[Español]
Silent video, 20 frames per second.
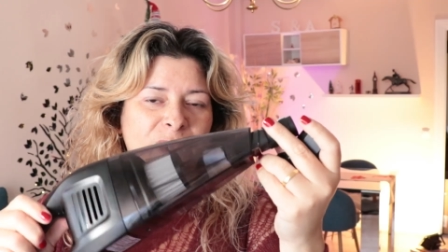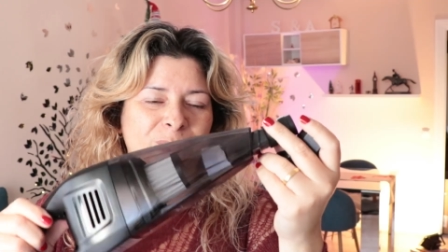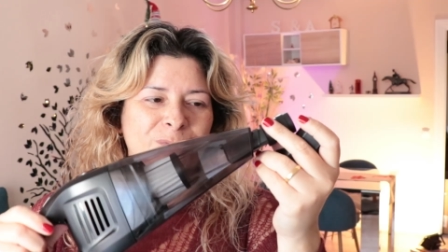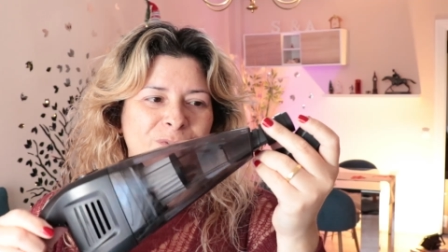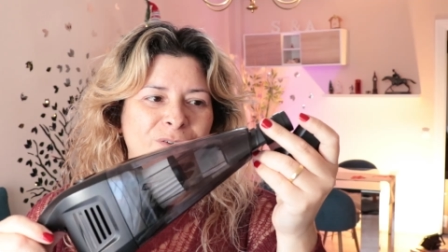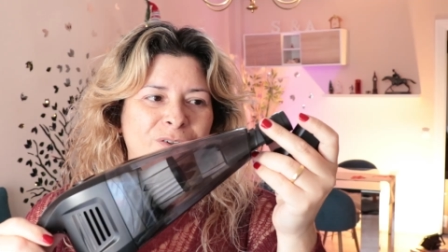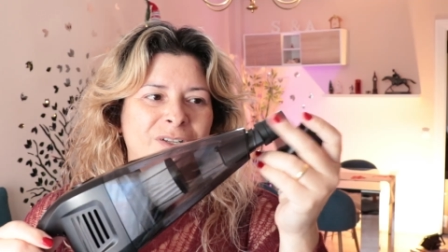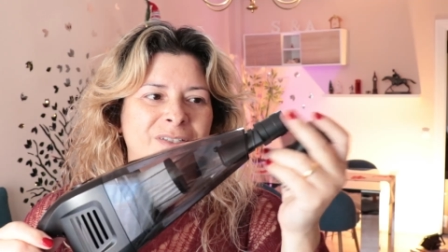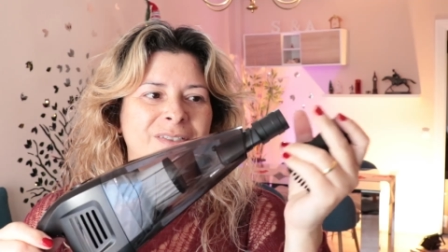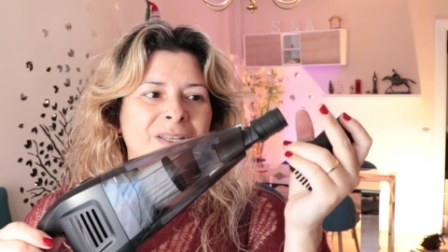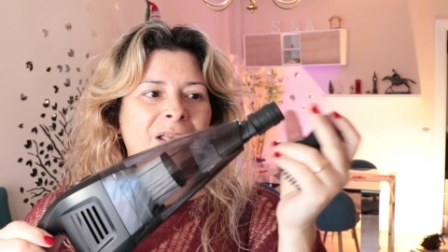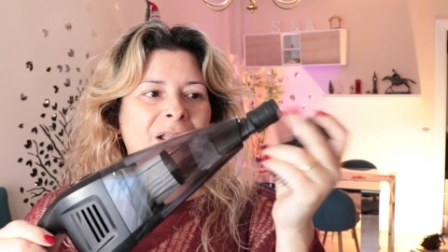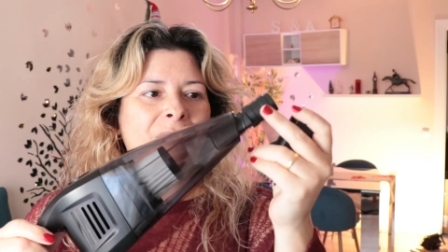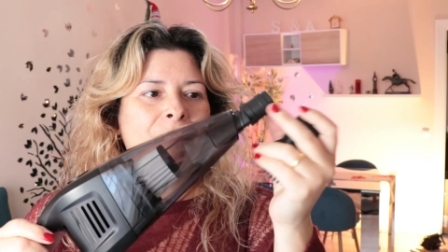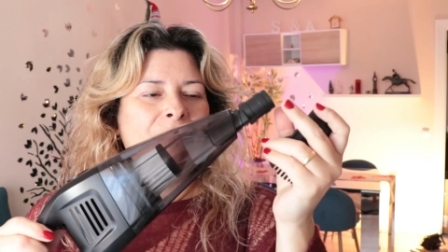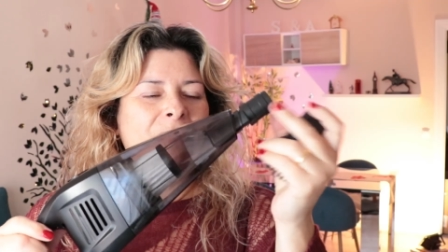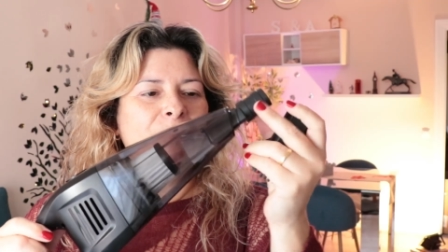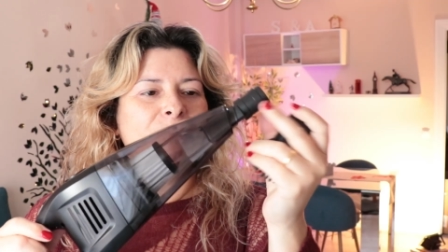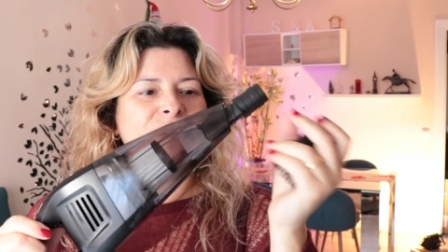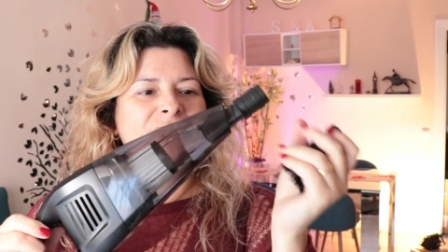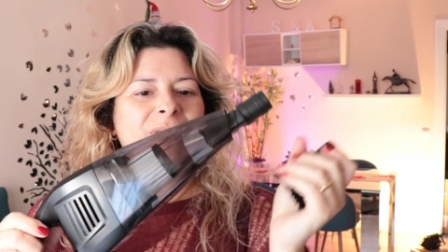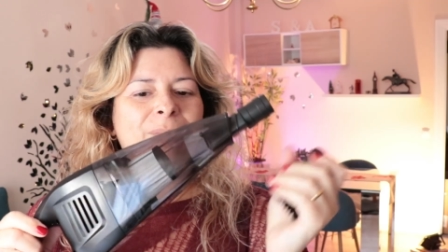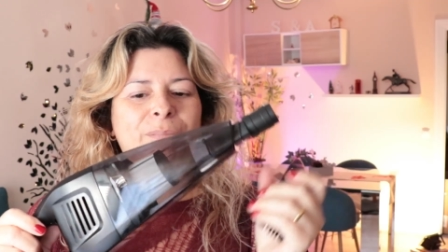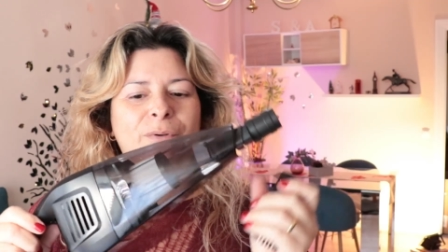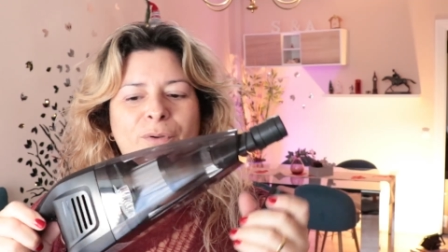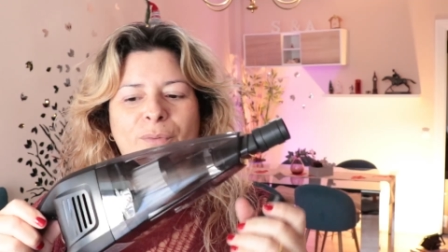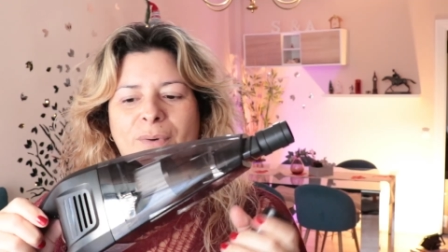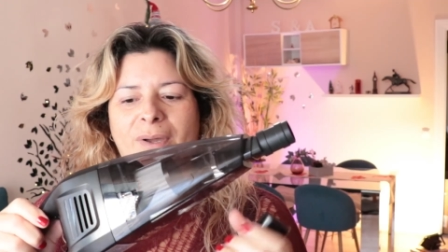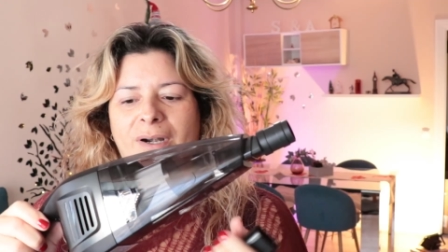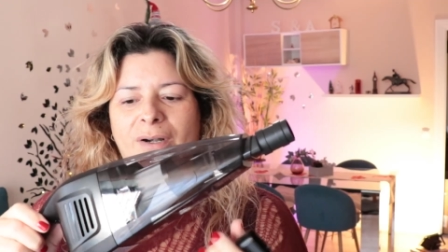opciones. Vamos a
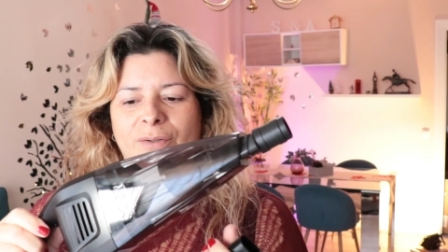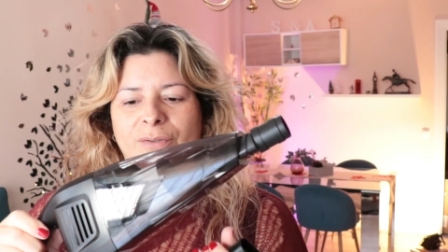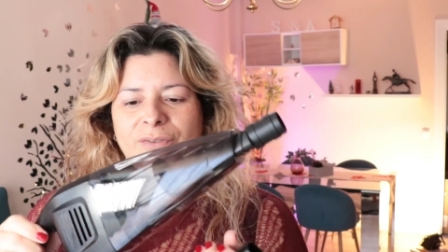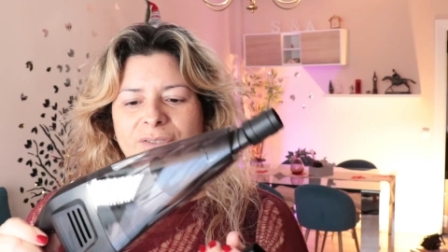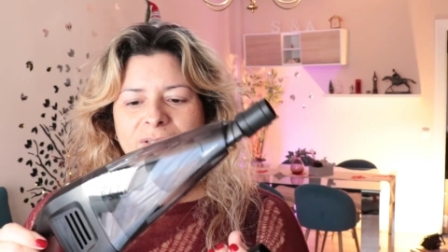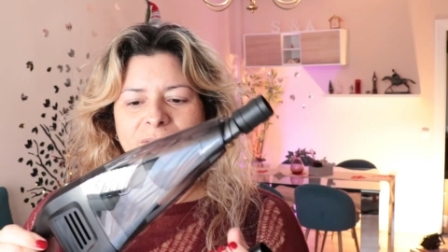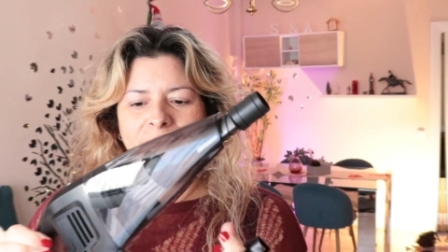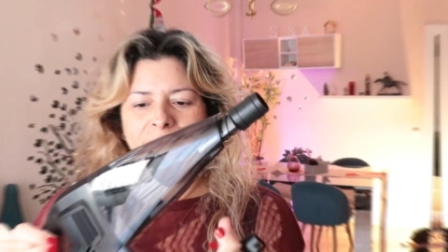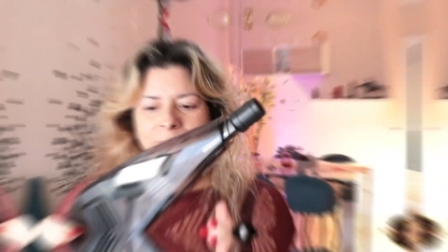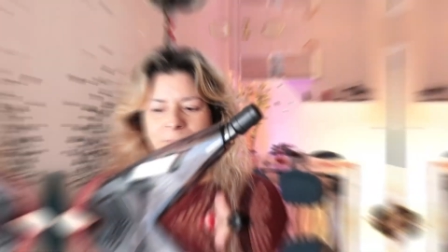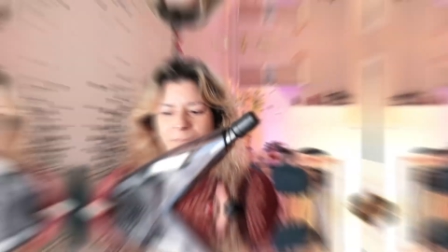probarlo, ¿sí?